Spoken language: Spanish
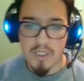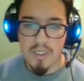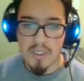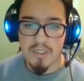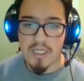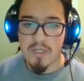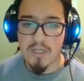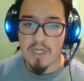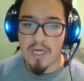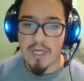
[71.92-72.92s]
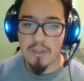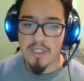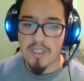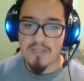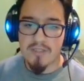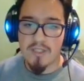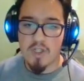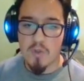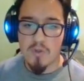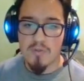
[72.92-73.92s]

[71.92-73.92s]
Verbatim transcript: Ya, claro, ahí ustedes deciden cómo.